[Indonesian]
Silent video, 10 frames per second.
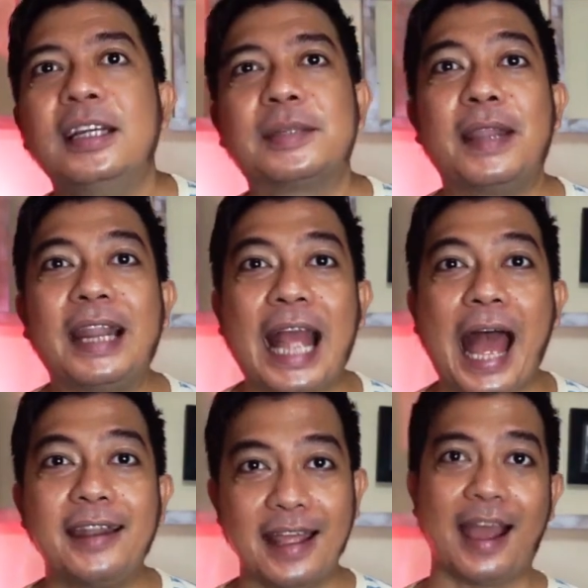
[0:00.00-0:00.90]
sebenarnya nggak
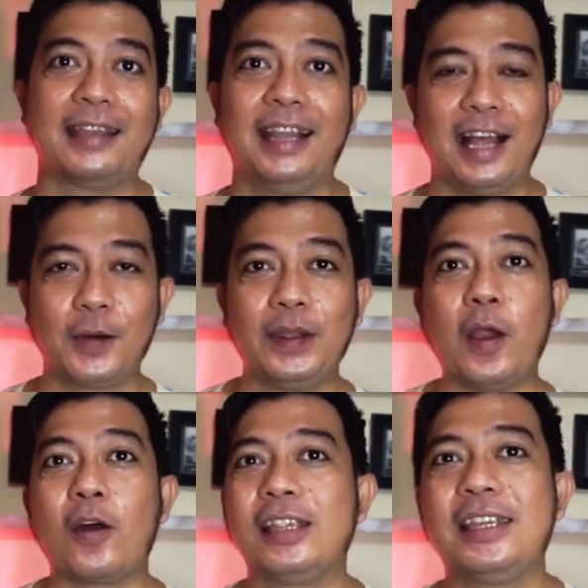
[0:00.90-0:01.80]
ada kan di lagu ini
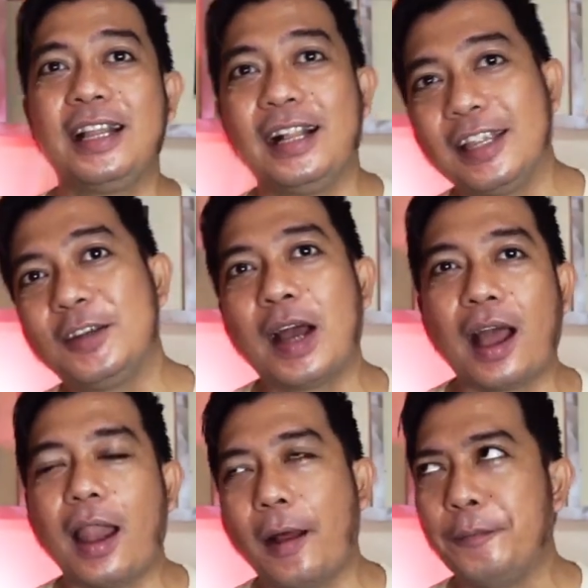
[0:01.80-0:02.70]
originalnya juga
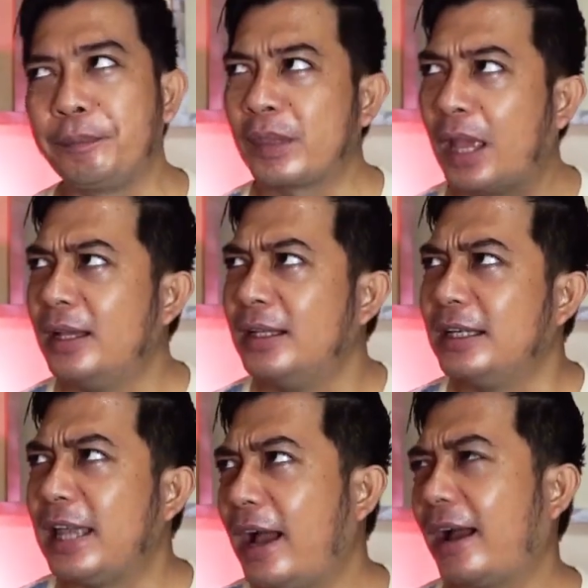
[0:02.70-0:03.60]
kadang
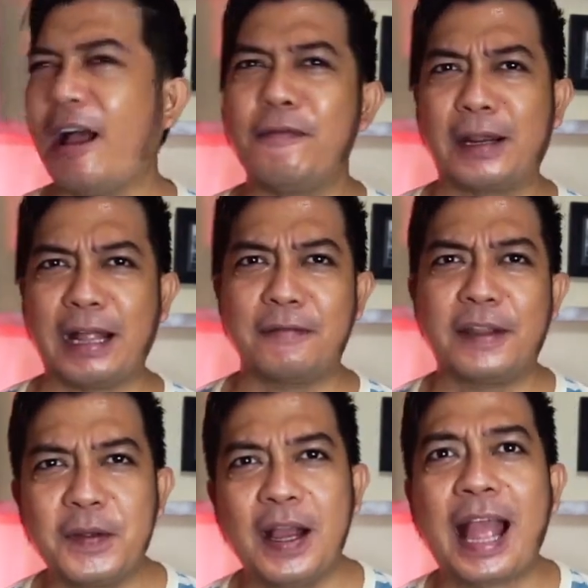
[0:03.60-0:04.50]
yang cover cover
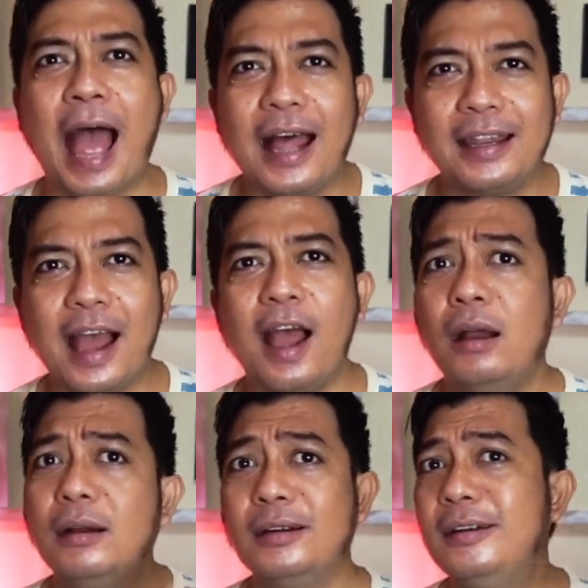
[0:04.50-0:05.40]
juga nggak ada
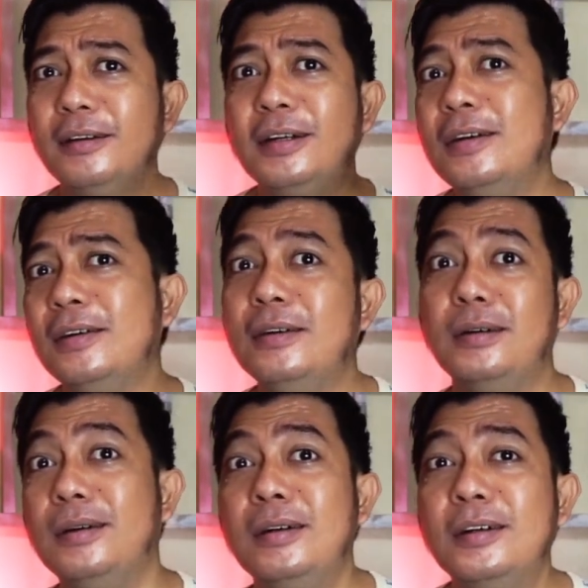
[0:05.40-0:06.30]

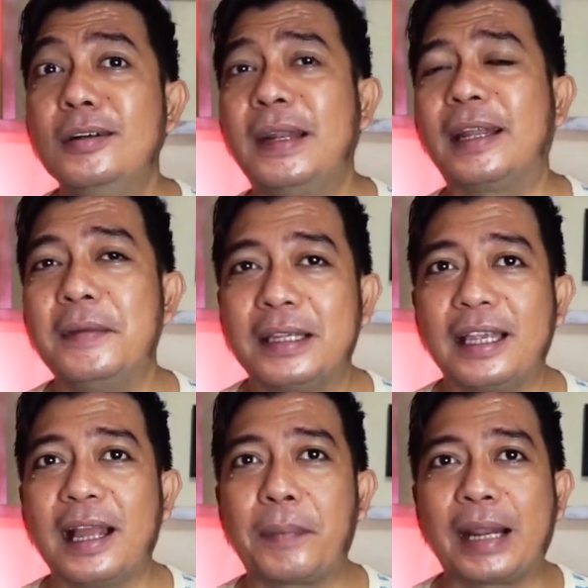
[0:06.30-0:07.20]
uh, mereka biasanya
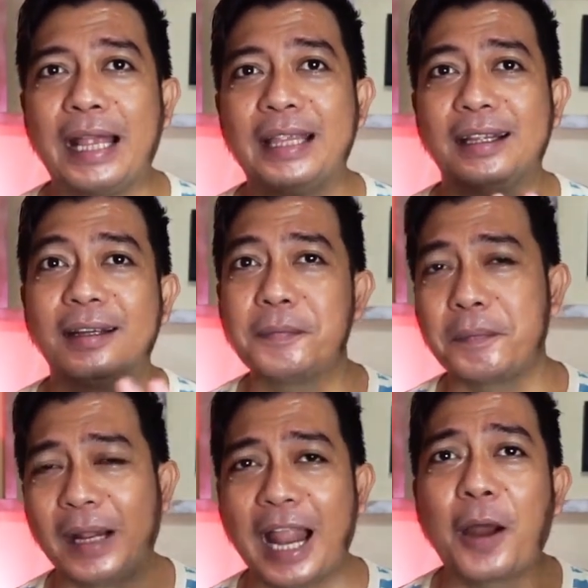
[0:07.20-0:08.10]
nggak pernah
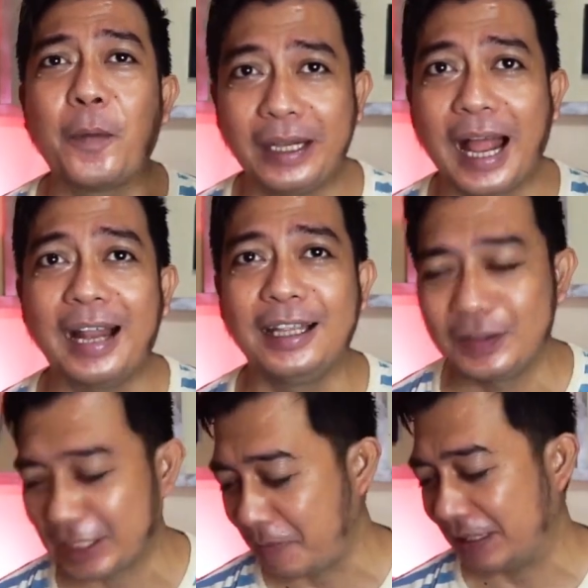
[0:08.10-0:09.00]
ngelakuin hal
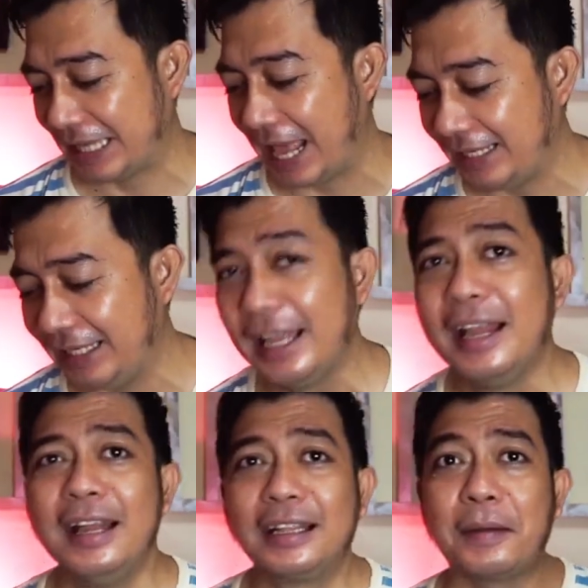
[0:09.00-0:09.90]
itu sama sekali
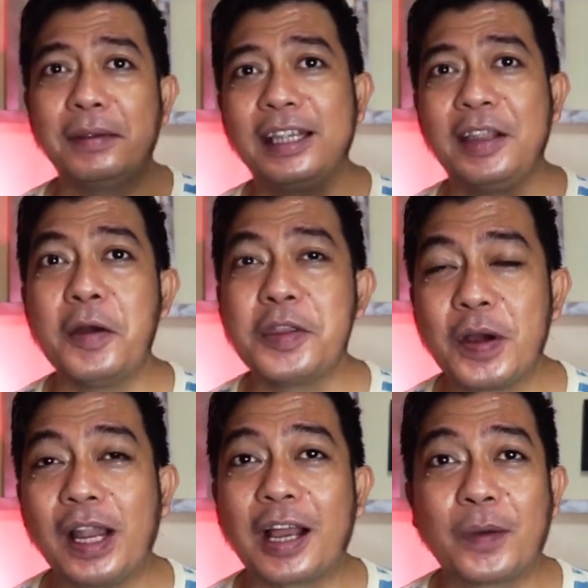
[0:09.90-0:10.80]
tapi sini Onyo
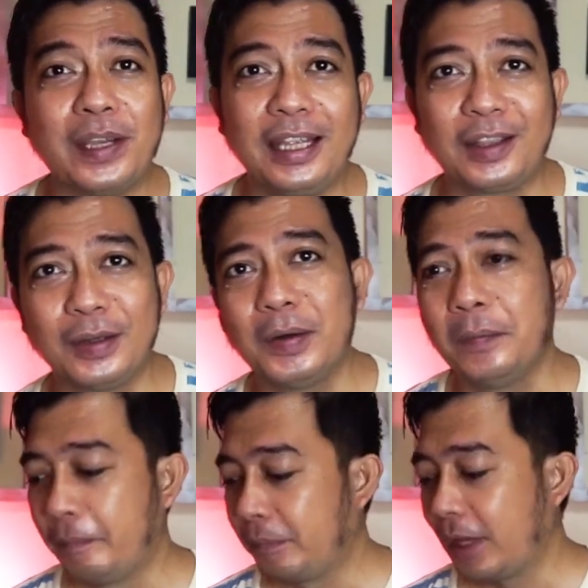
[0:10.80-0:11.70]
ngelakuin itu
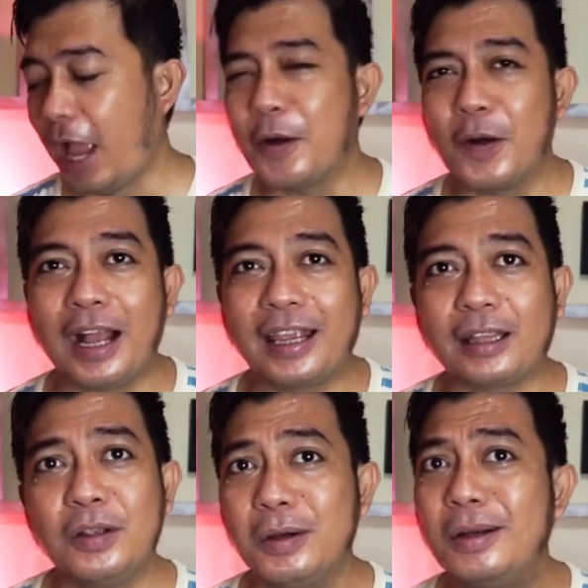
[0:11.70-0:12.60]
aku
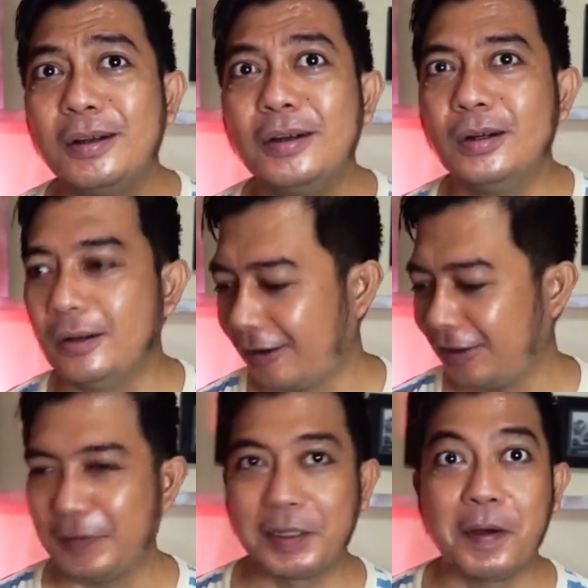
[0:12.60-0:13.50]
kaget tuh aku
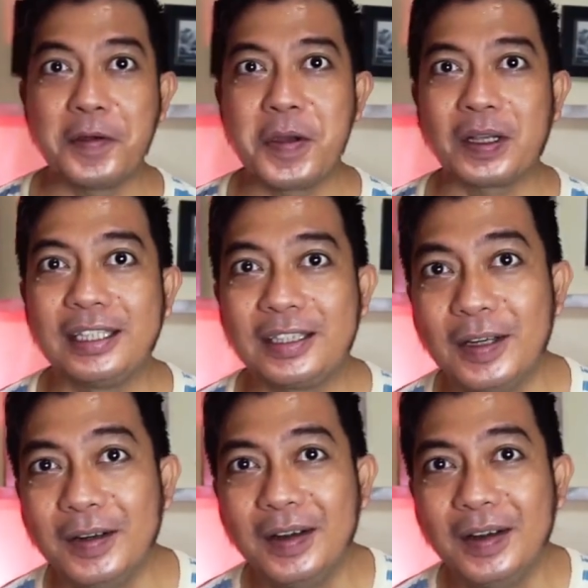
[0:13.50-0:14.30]
tiba-tiba Onyo ke situ